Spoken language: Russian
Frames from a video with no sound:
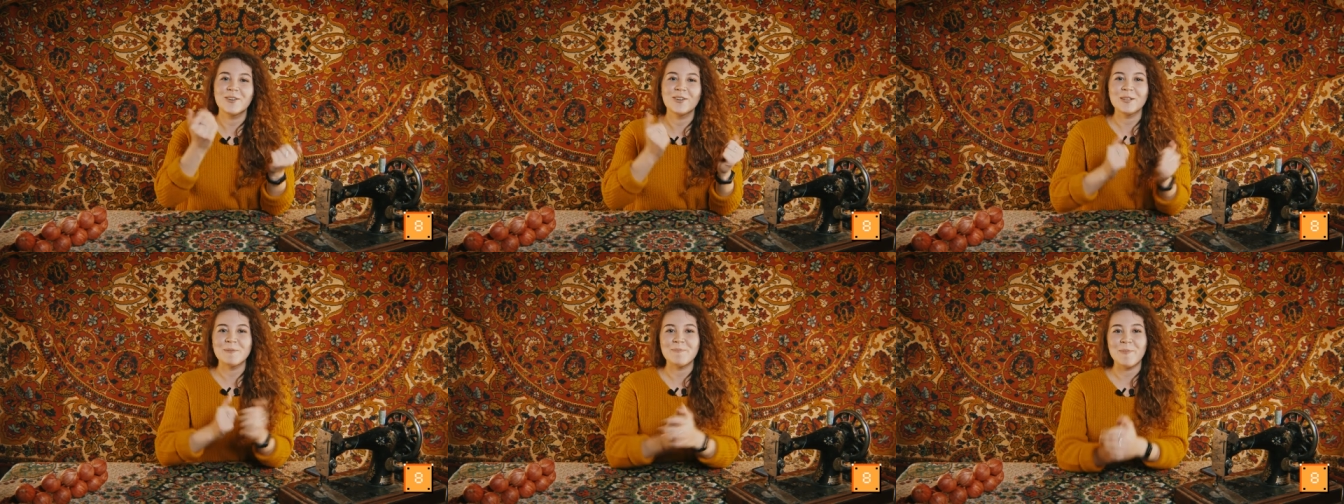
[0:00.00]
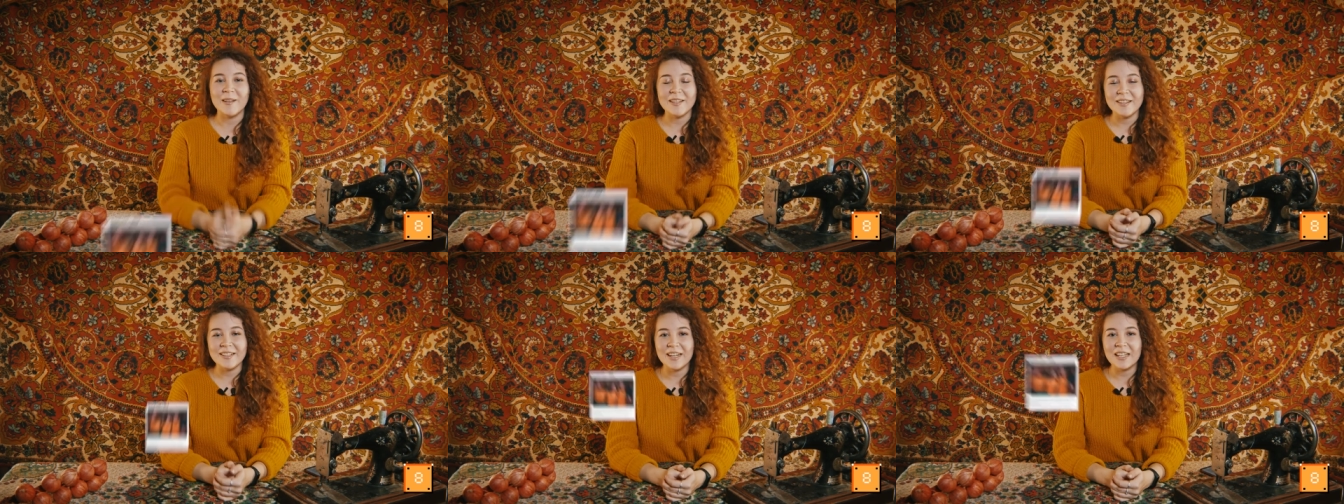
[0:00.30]
год
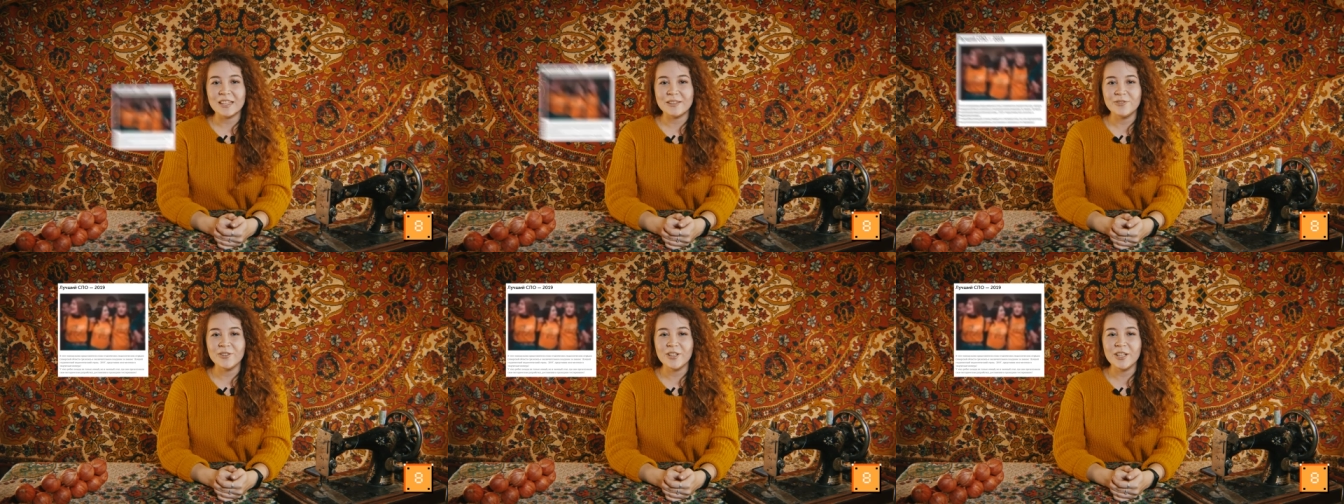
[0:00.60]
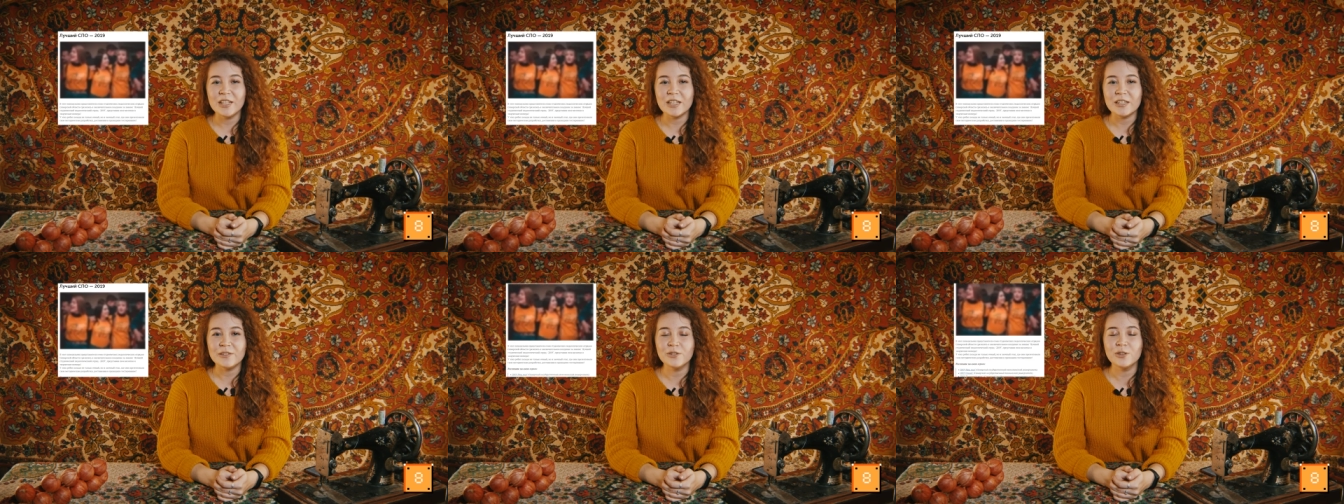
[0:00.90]
подряд
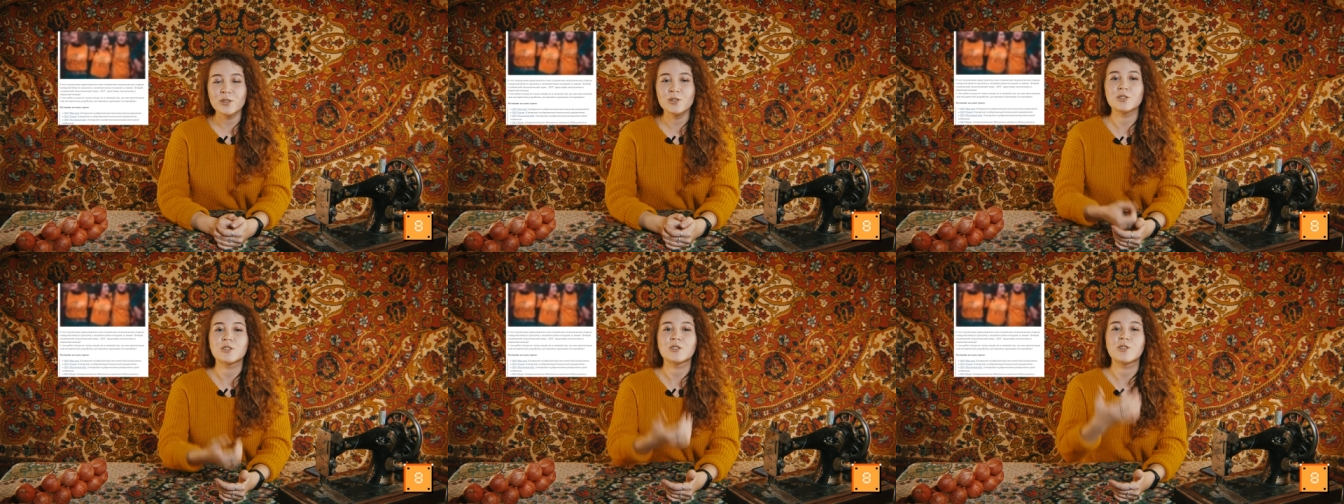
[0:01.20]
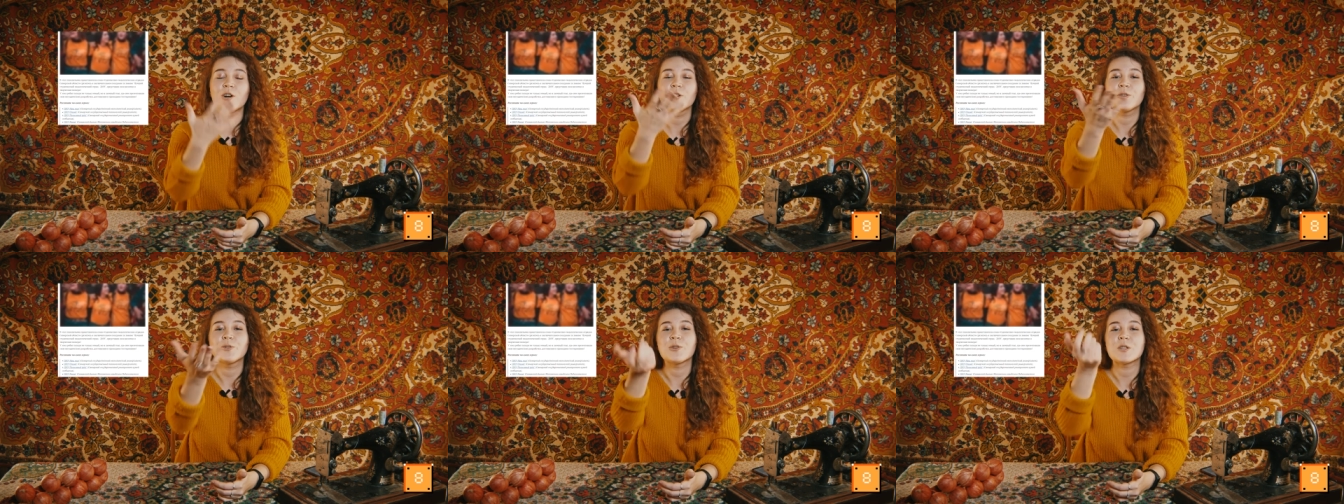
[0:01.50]
выигрывают
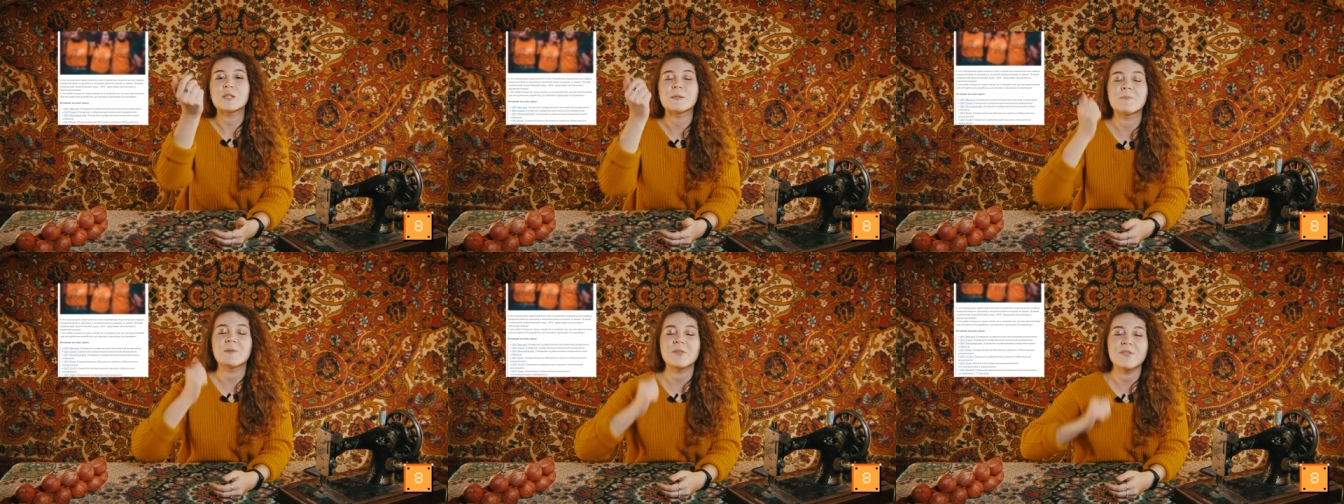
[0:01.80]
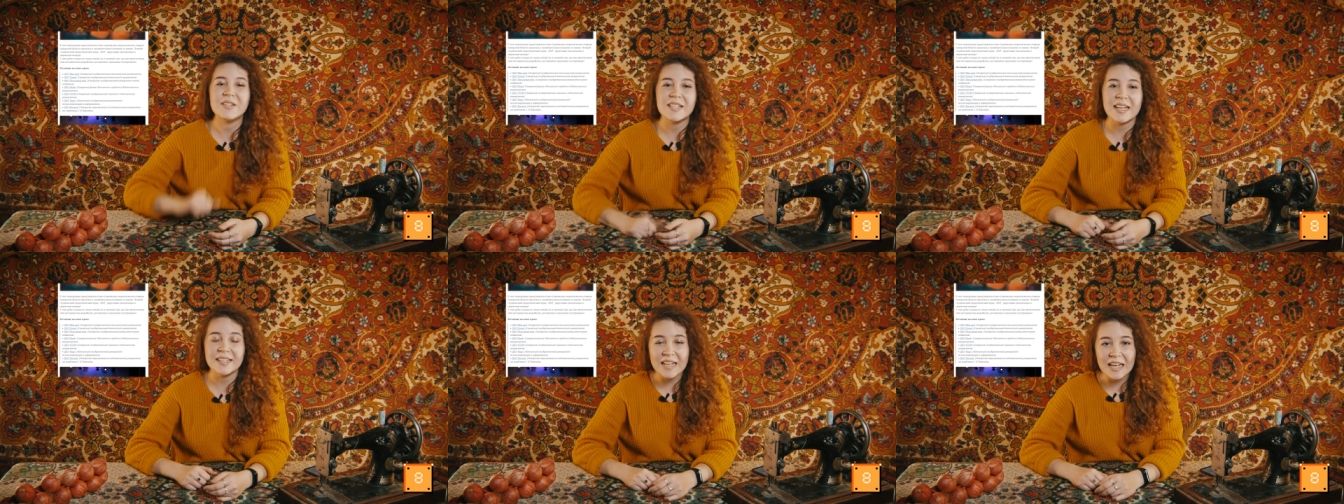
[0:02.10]
конкурс
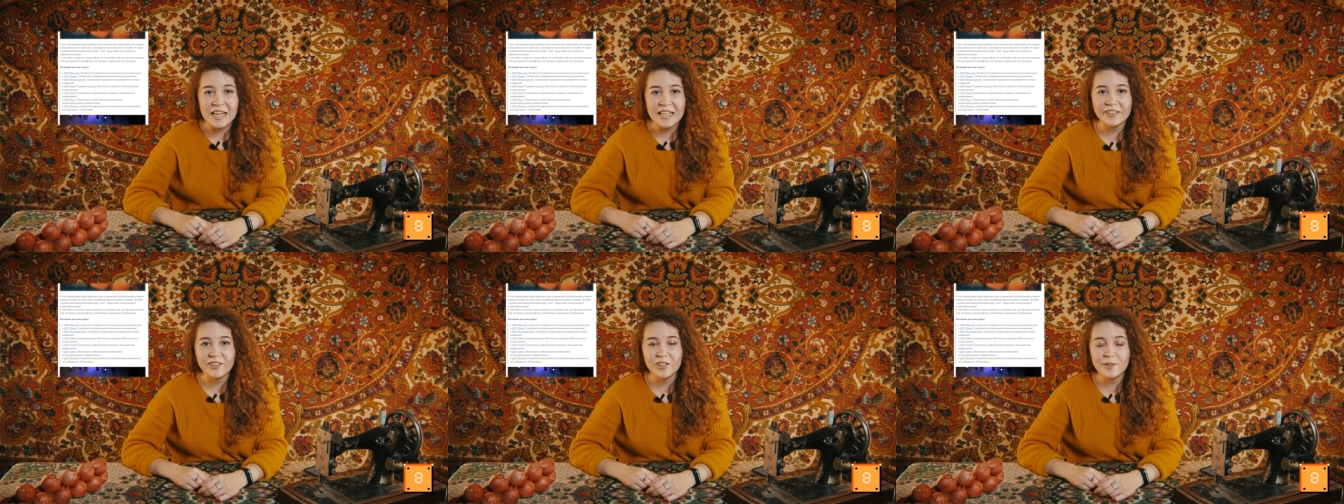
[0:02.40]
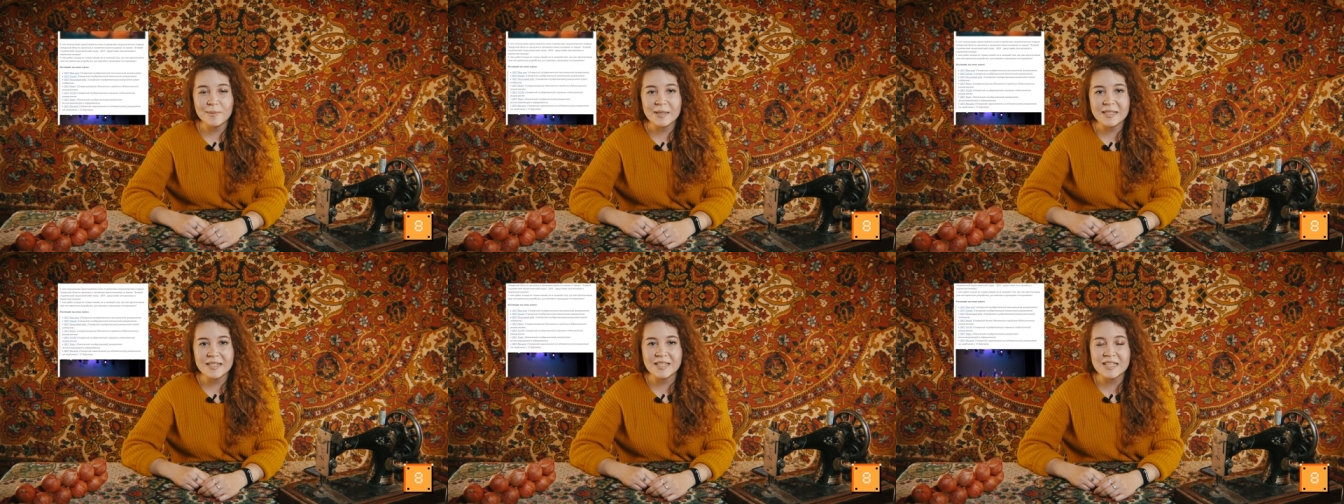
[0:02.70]
профессионального
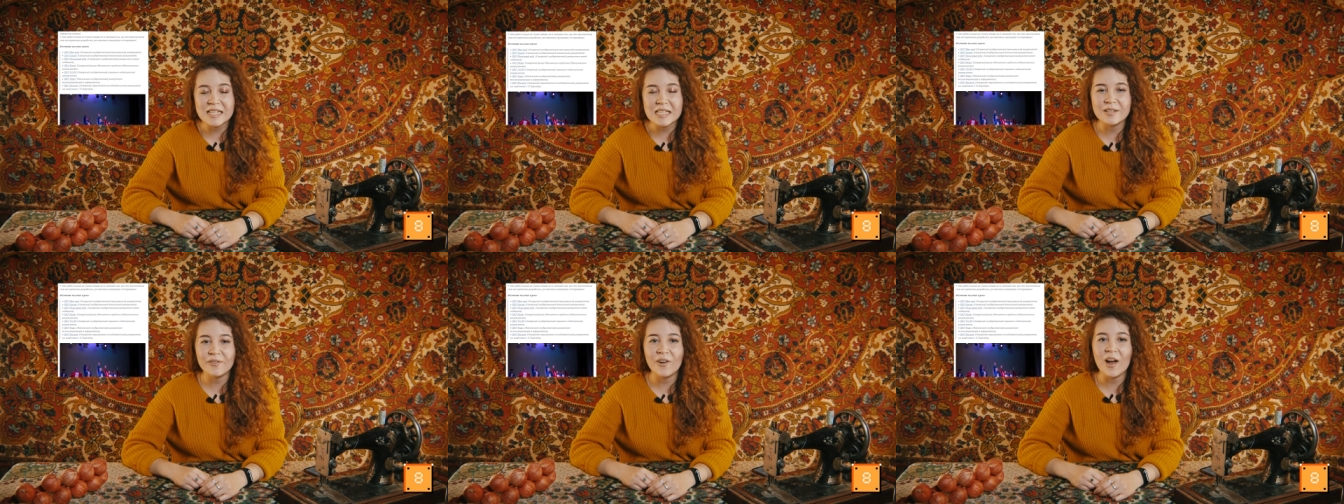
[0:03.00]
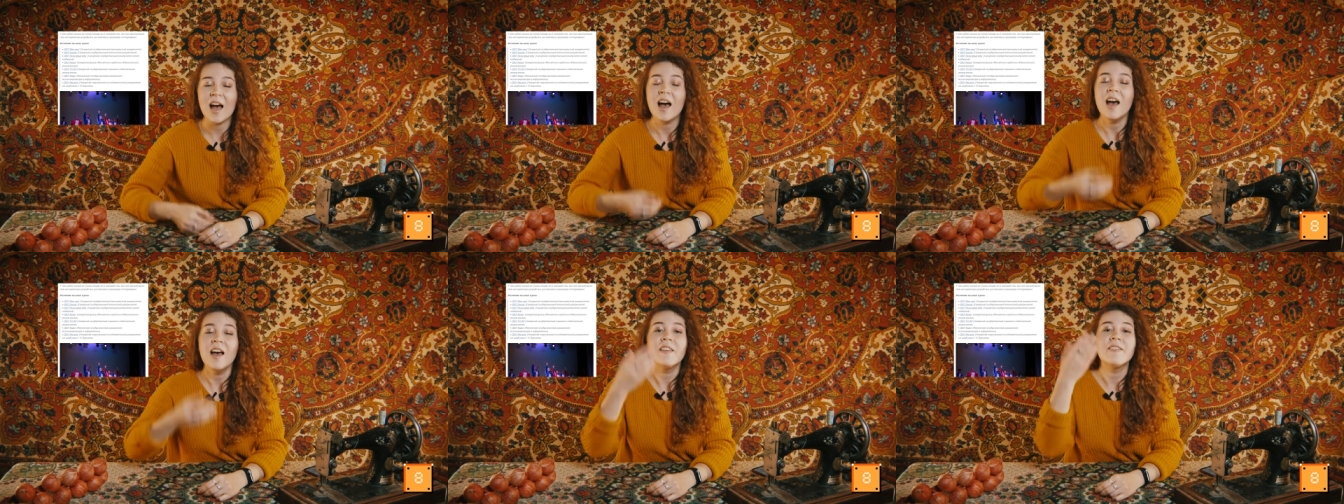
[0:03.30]

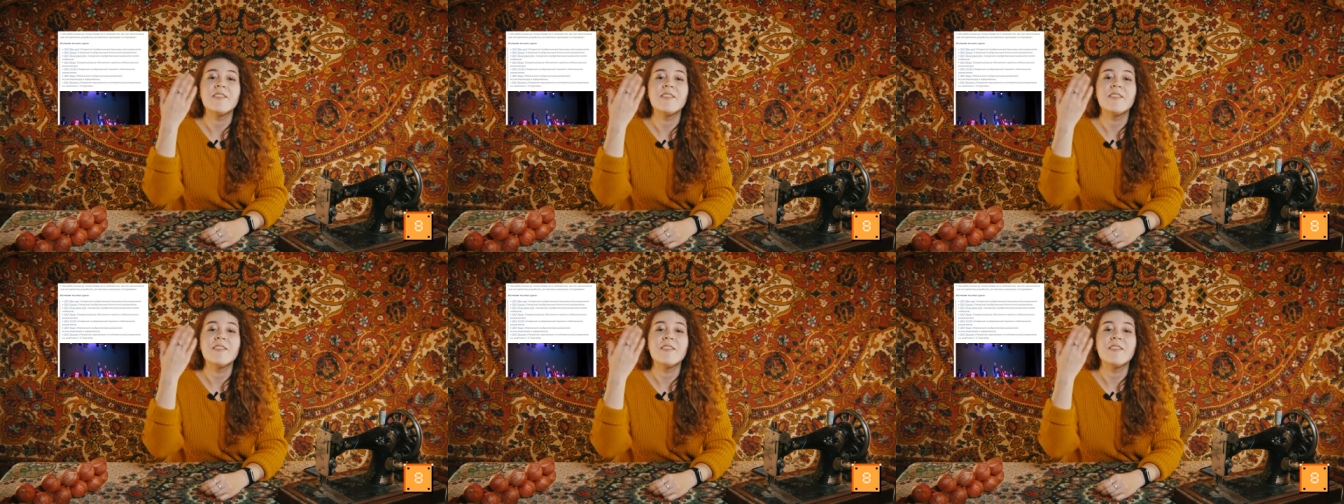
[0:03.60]
мастерства.